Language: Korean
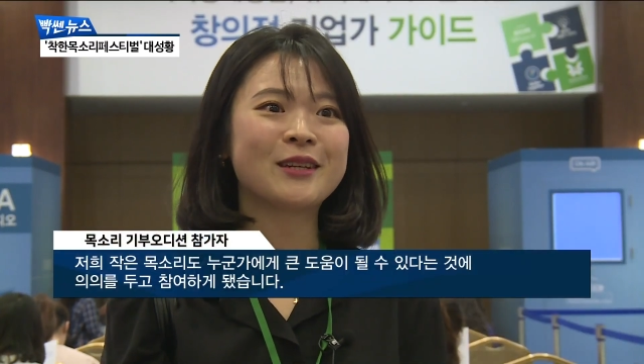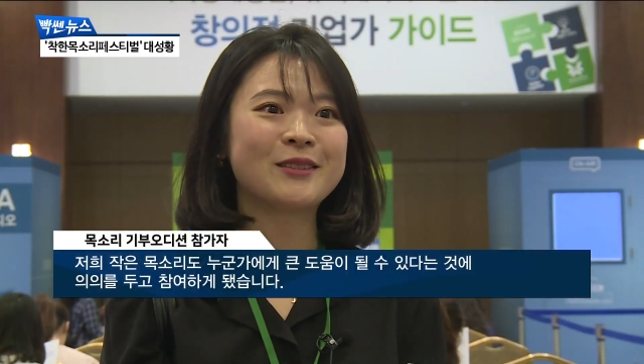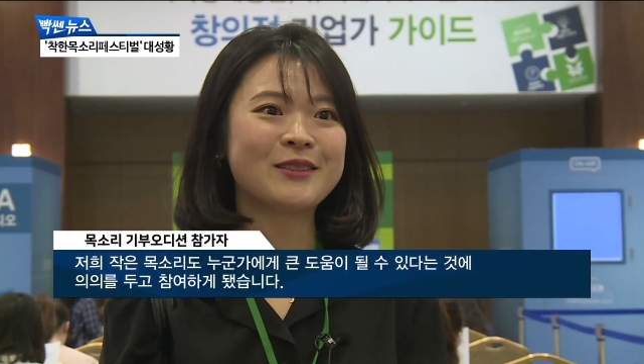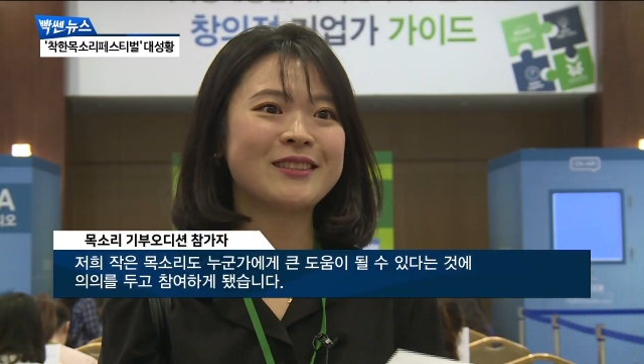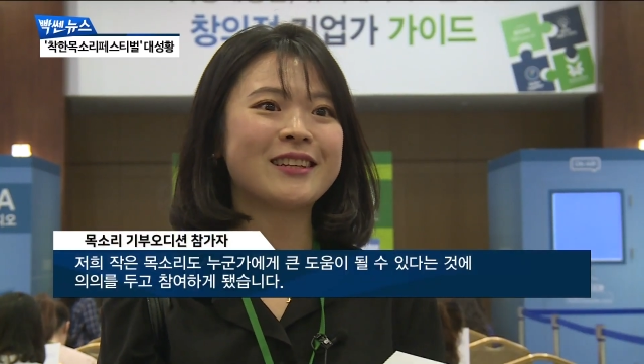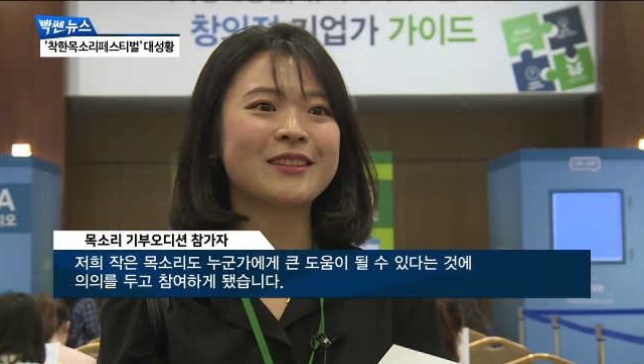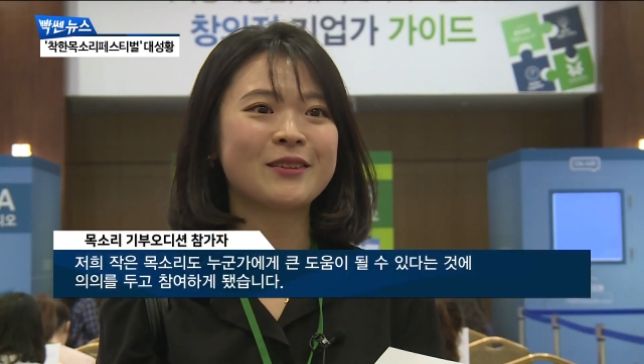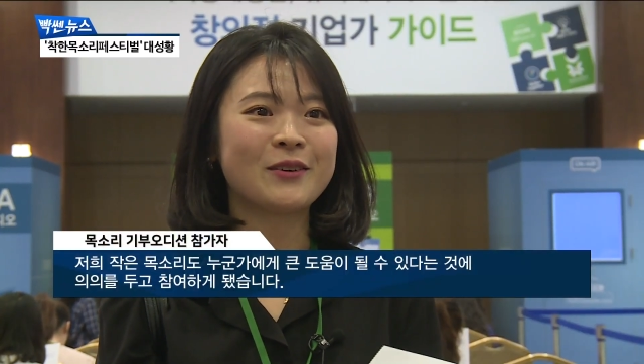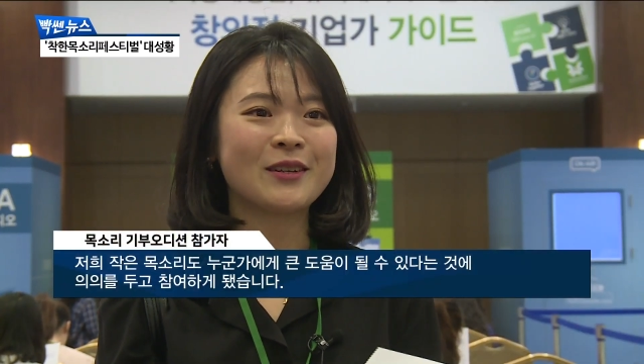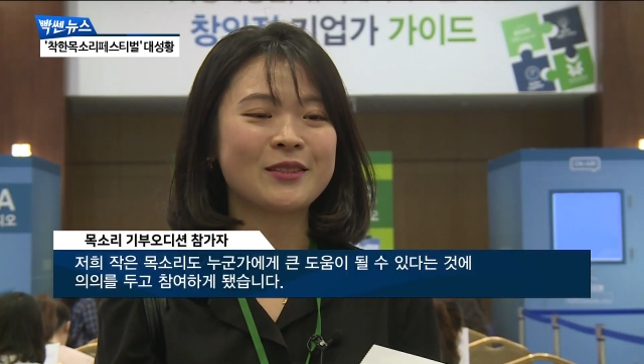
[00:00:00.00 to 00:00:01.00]
될 수
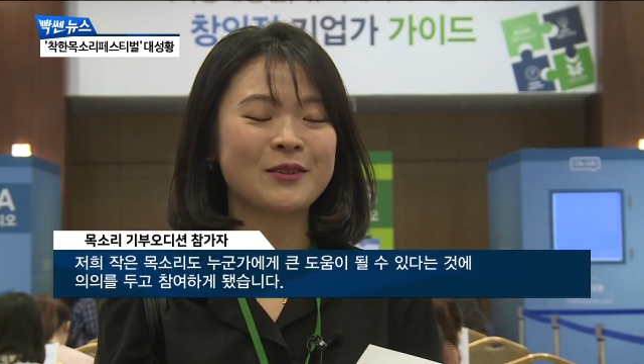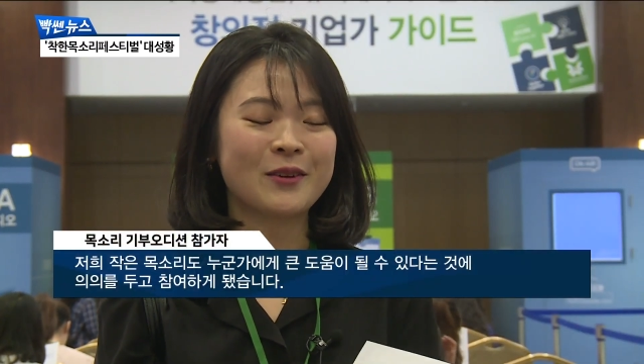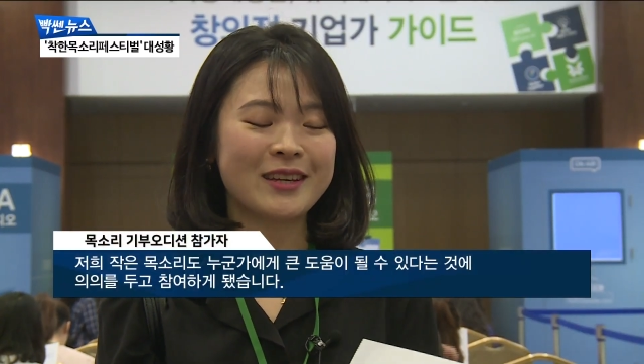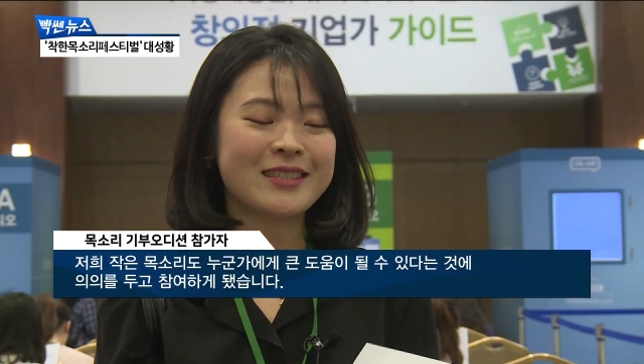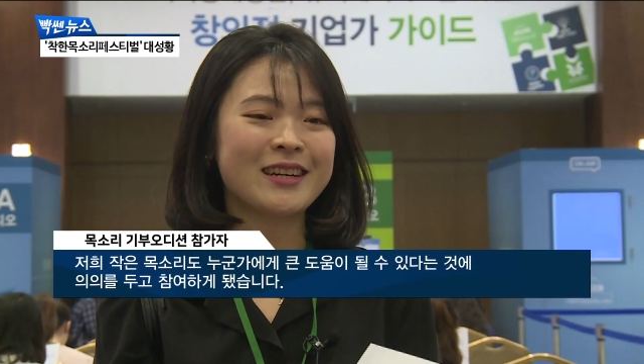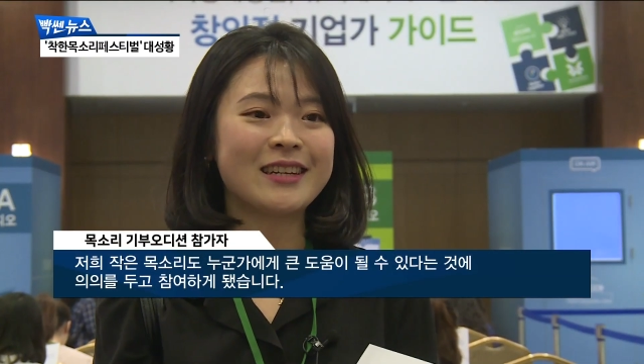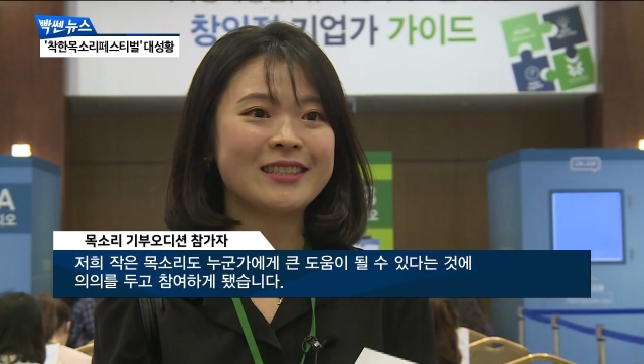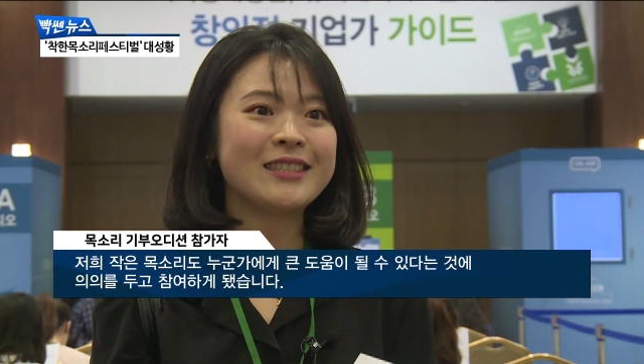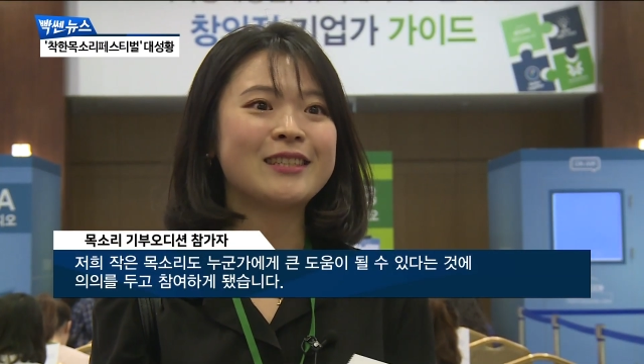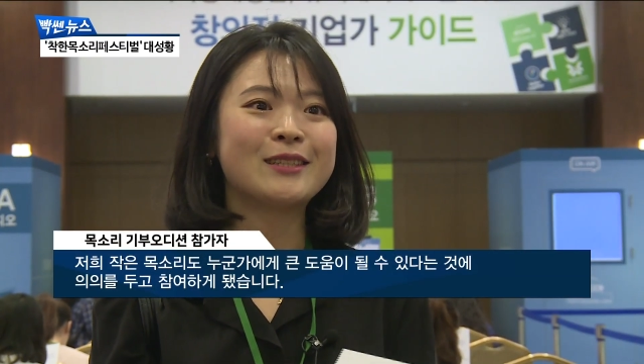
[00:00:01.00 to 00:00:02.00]
있다는 거에서 굉장한
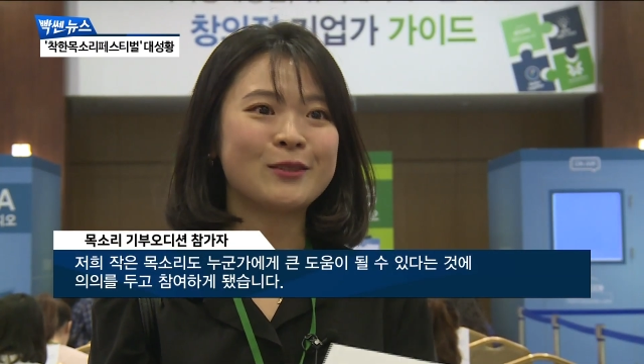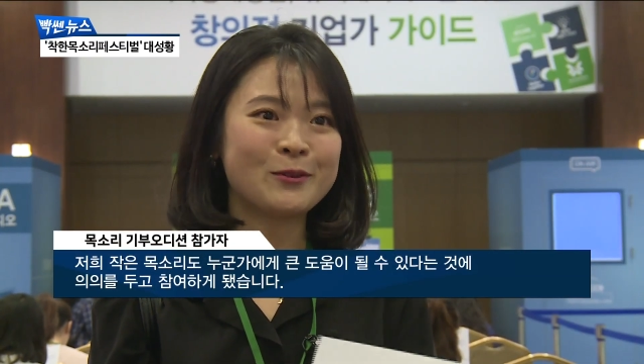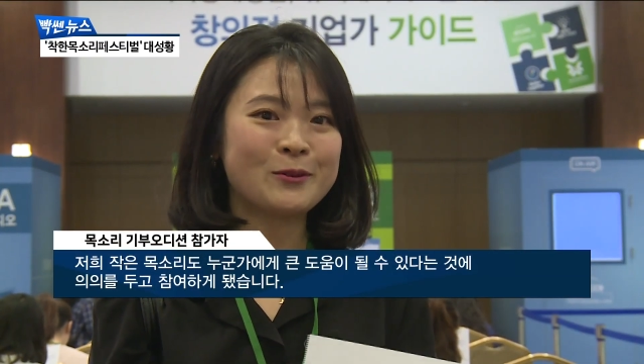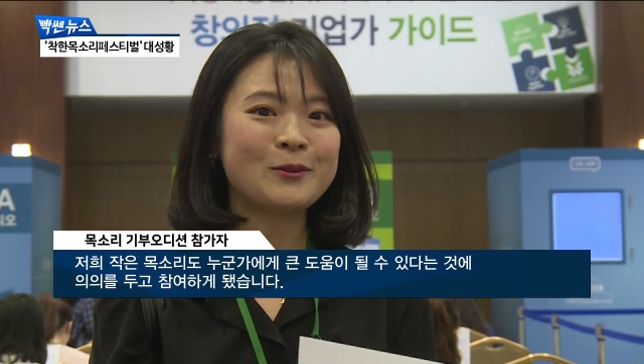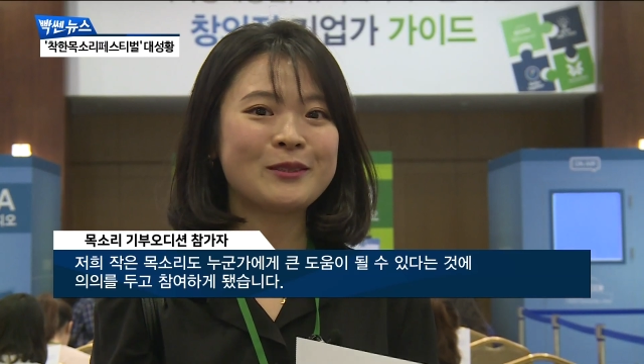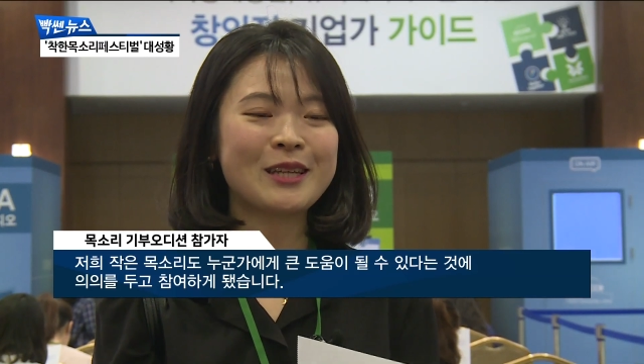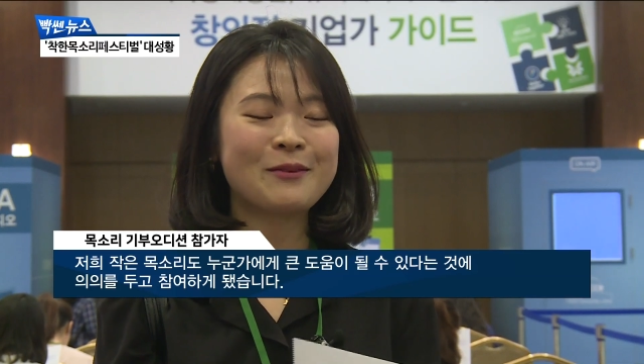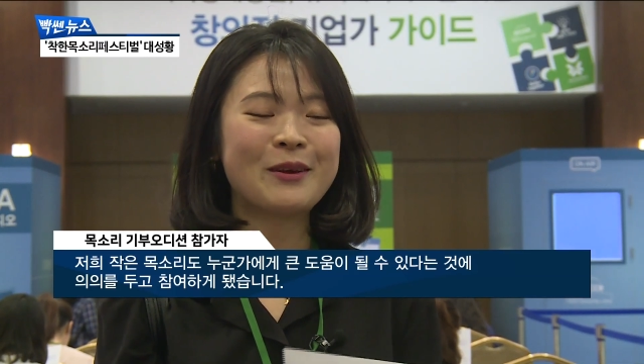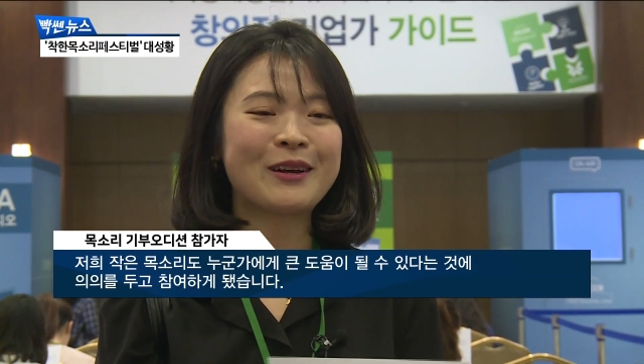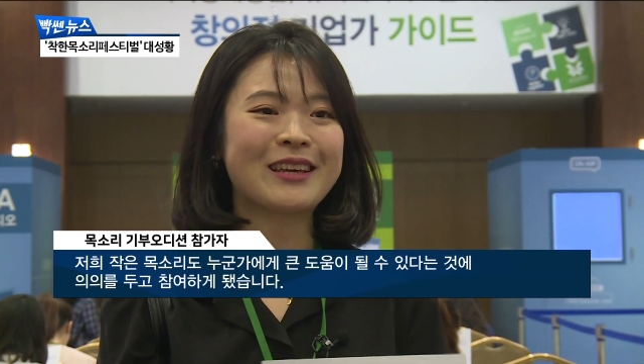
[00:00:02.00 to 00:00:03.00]
의의를 두고
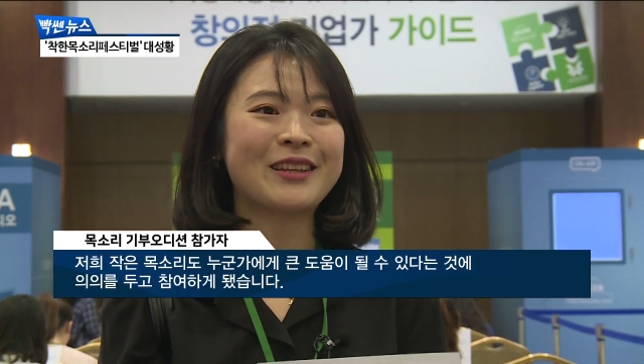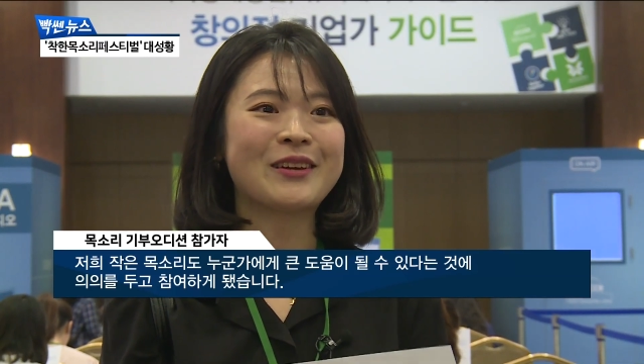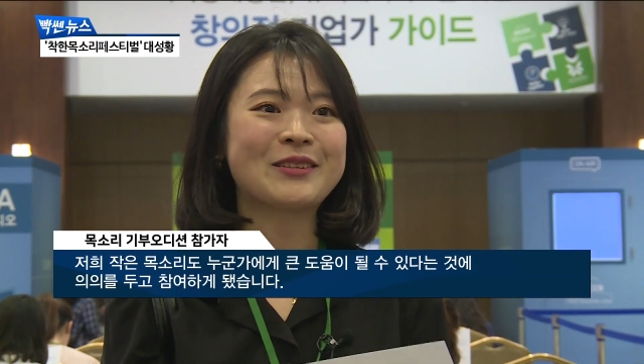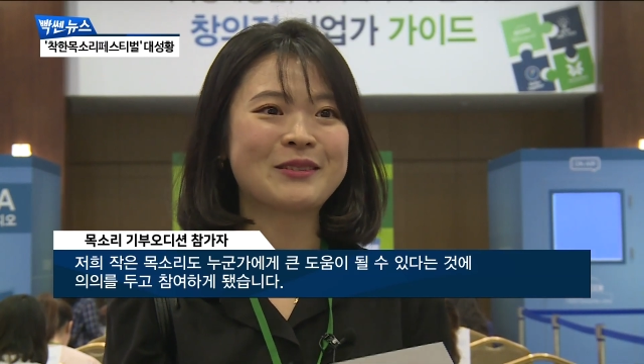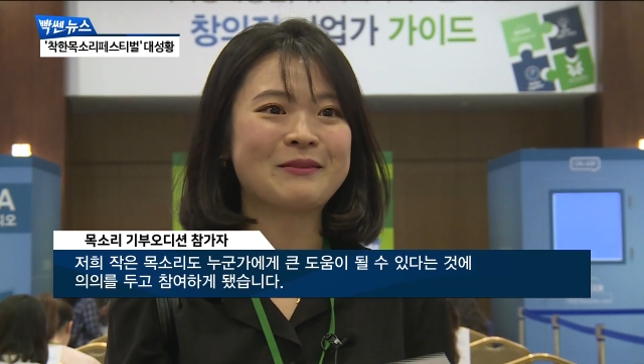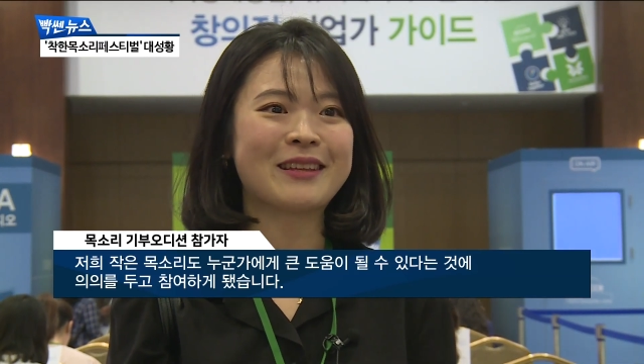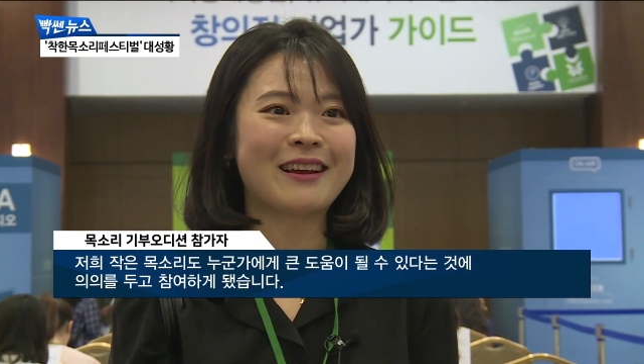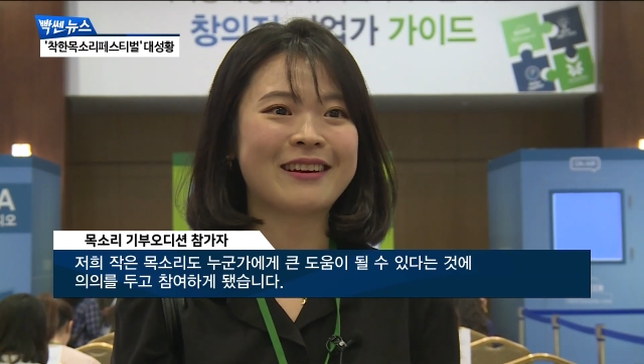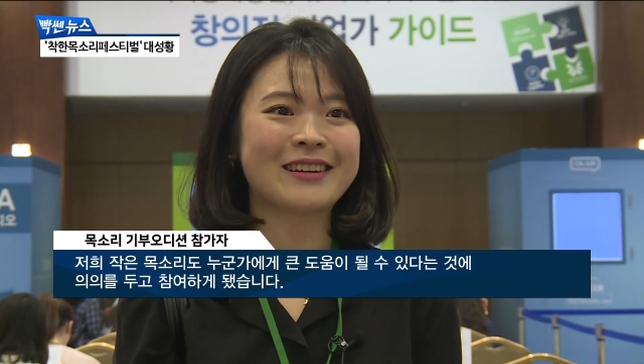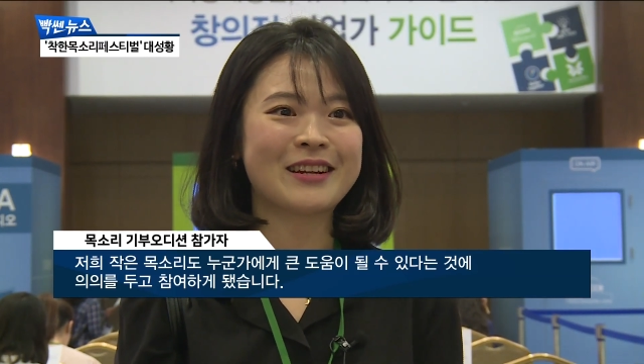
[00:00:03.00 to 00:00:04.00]
참여하게 되었습니다.